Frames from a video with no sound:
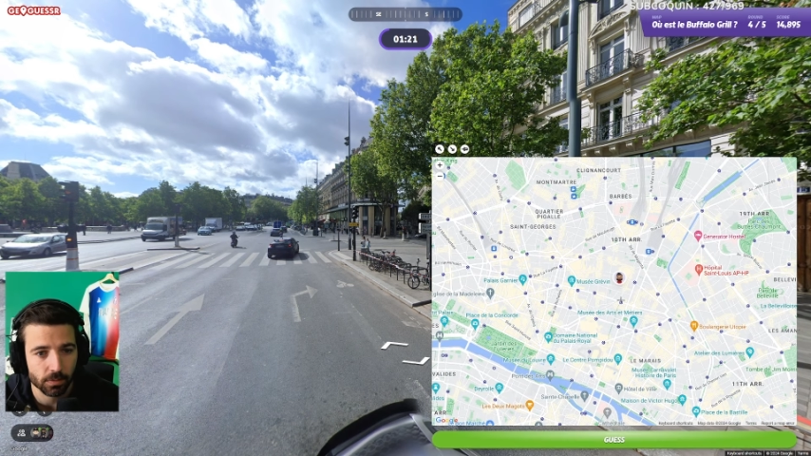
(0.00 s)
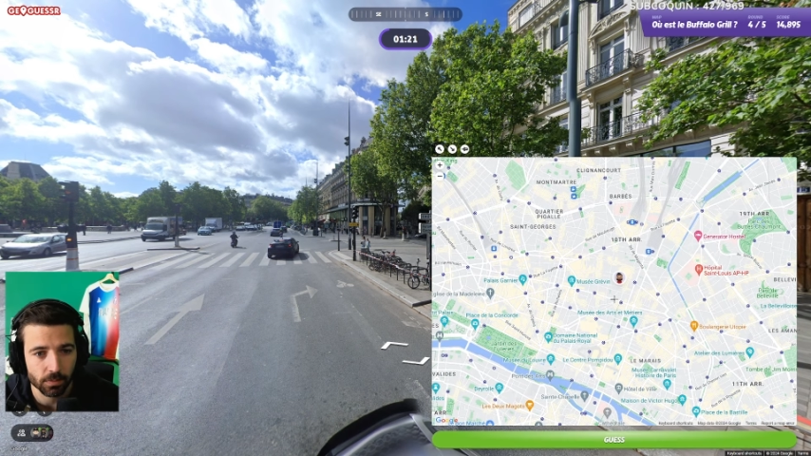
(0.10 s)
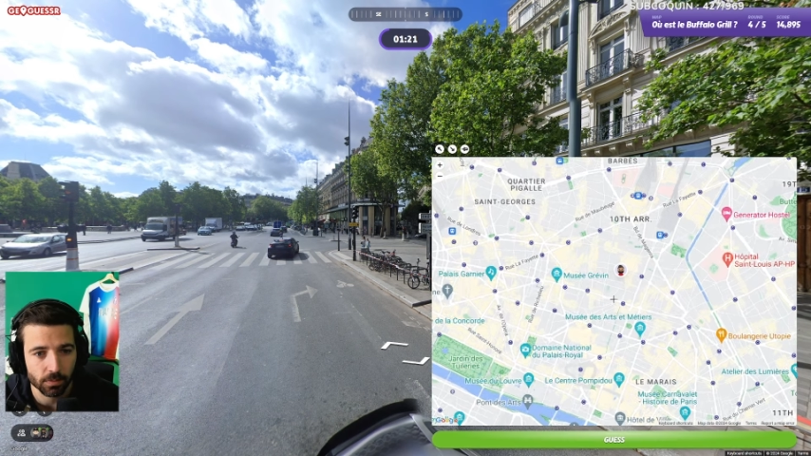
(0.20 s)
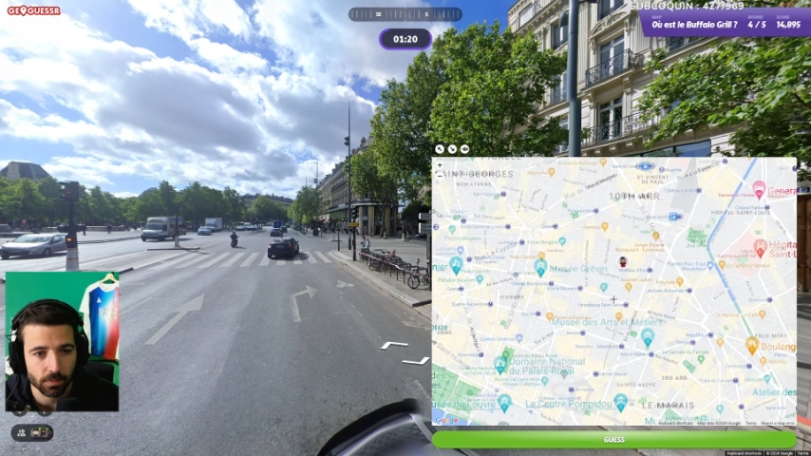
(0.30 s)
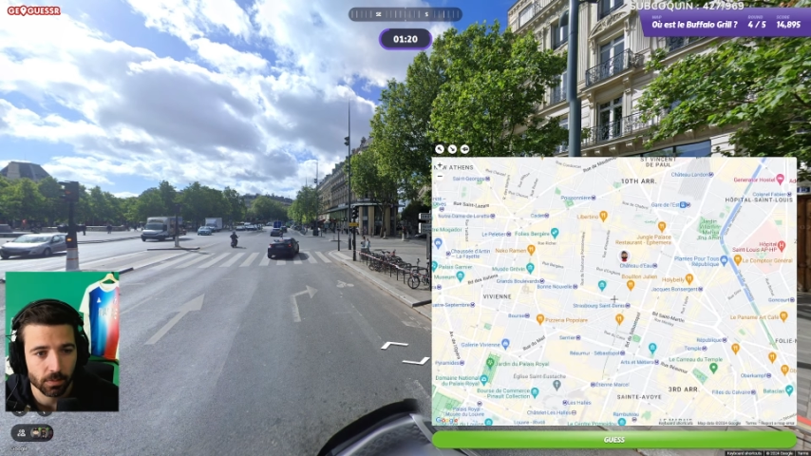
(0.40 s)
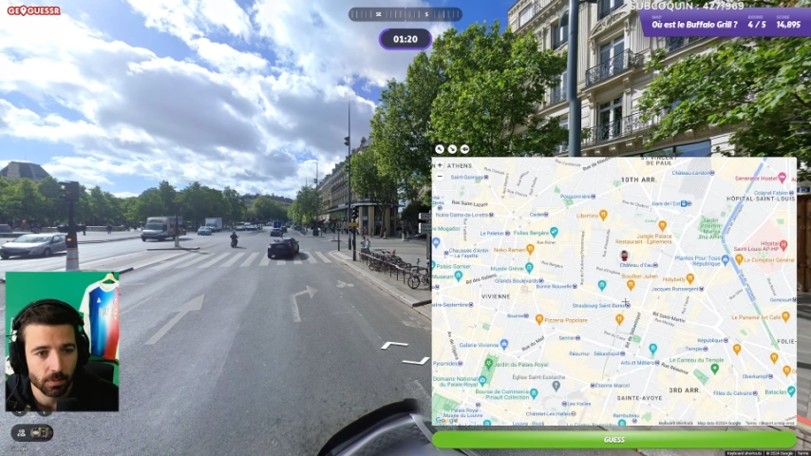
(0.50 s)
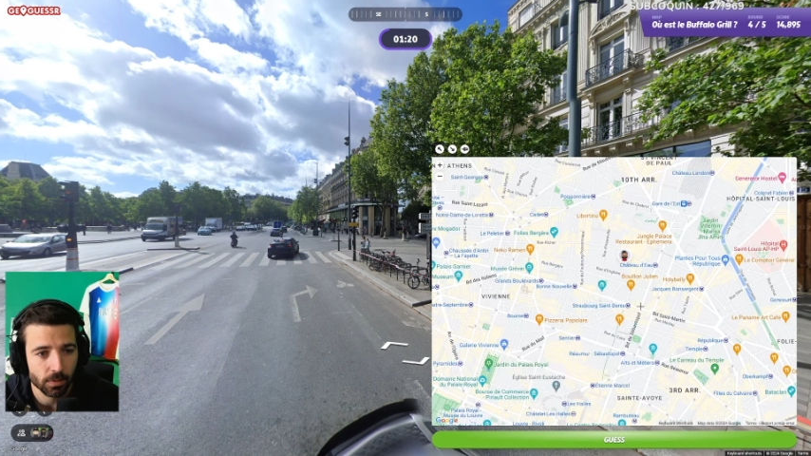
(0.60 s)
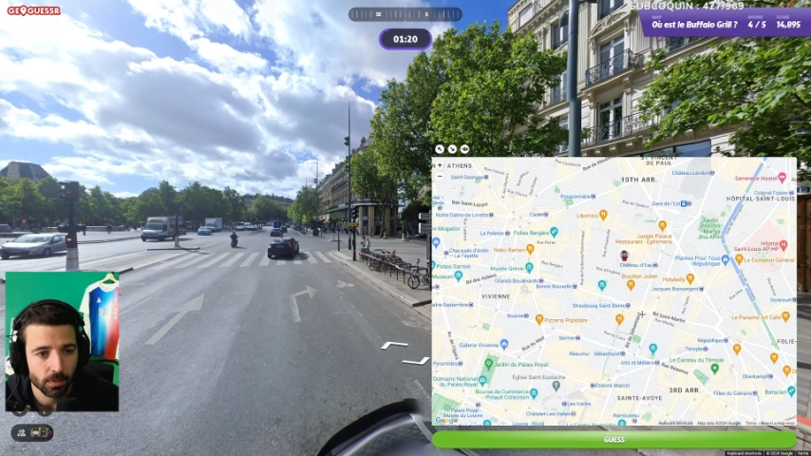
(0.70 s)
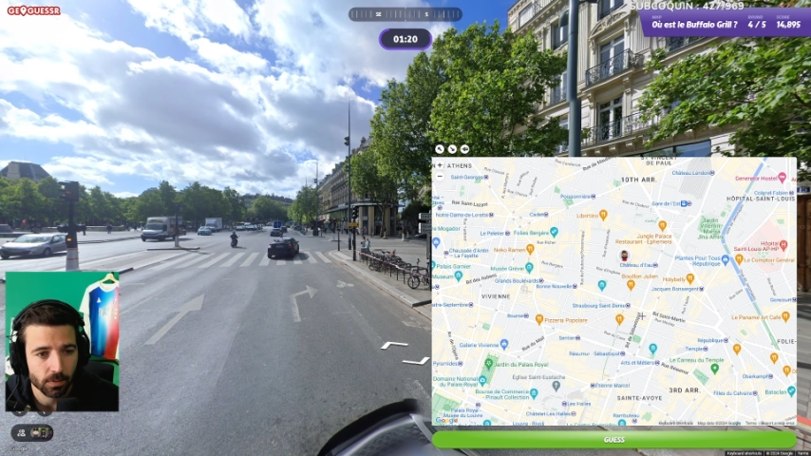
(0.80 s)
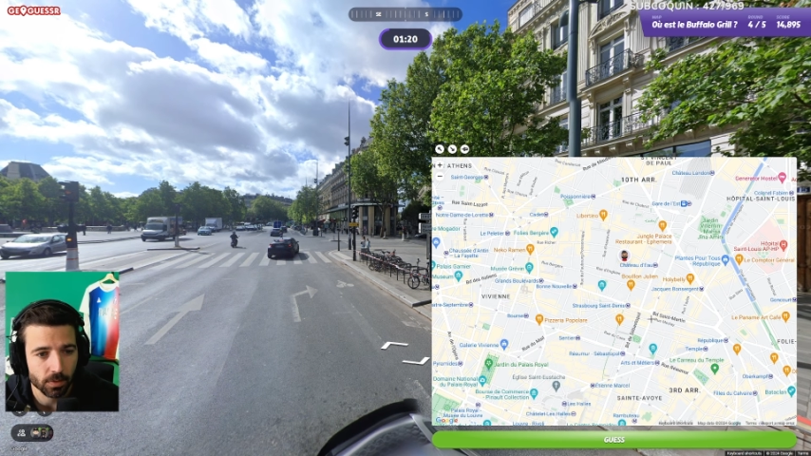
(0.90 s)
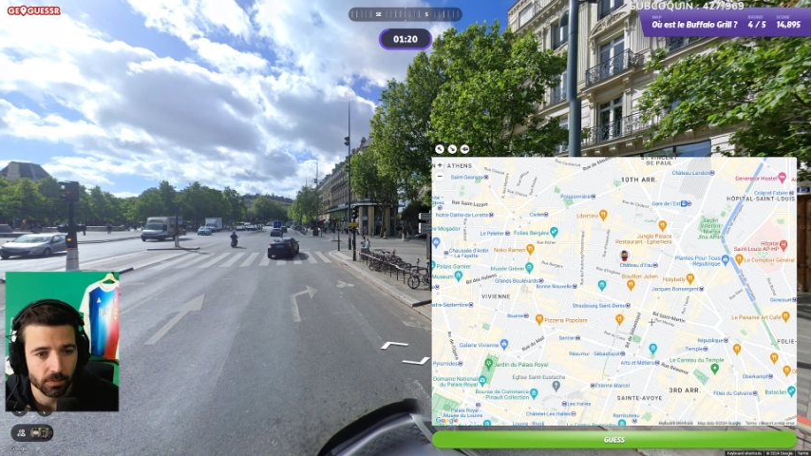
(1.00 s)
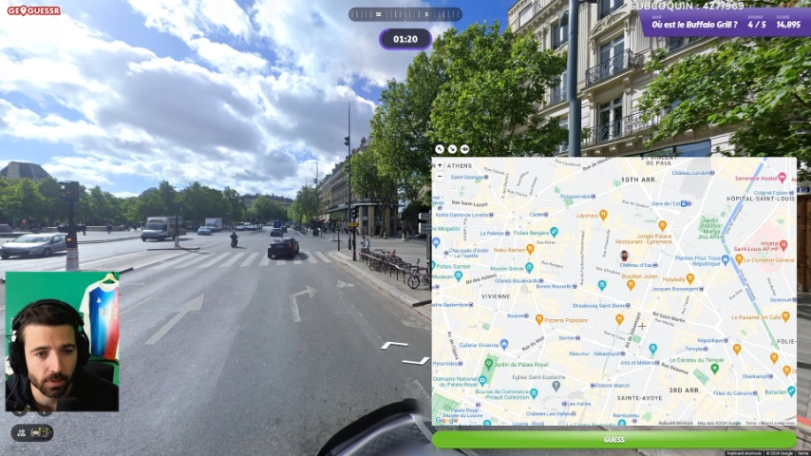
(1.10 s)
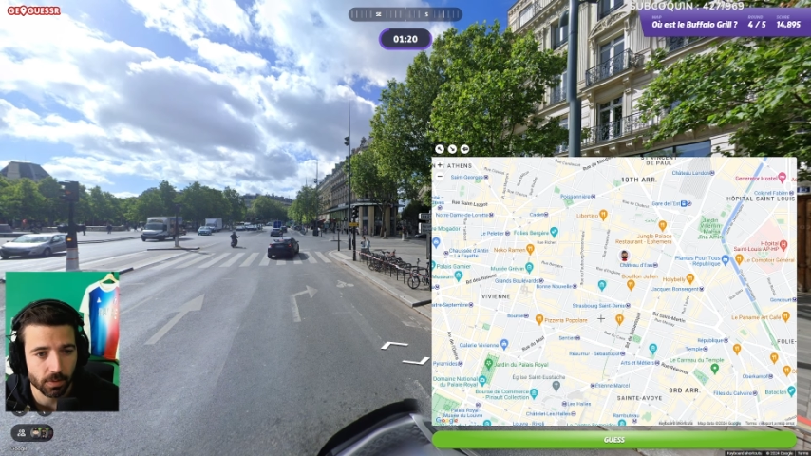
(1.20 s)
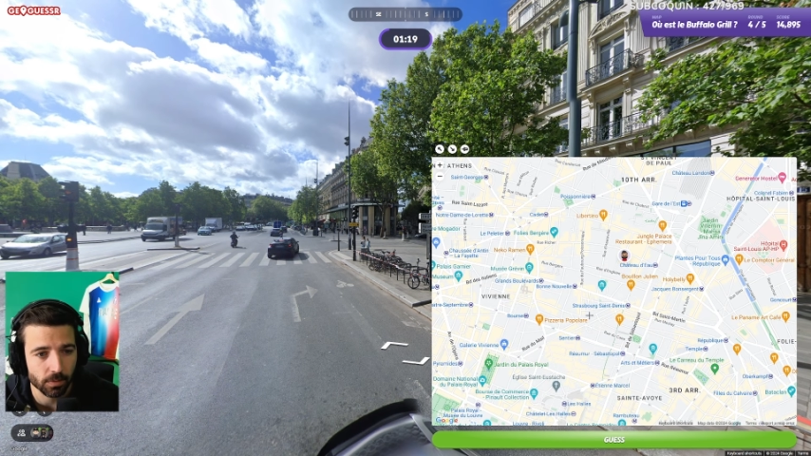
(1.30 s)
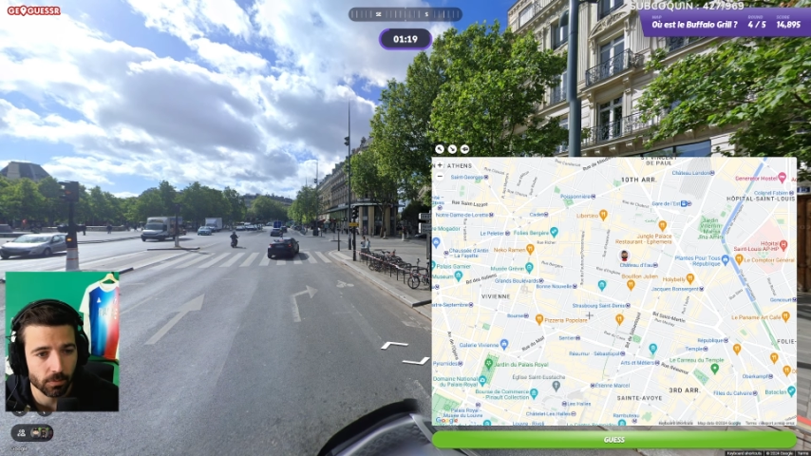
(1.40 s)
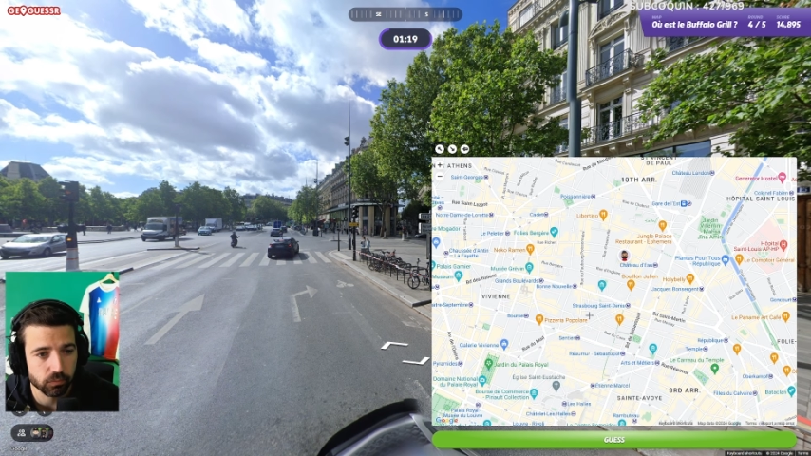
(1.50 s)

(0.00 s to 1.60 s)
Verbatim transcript: Cette ville, euh,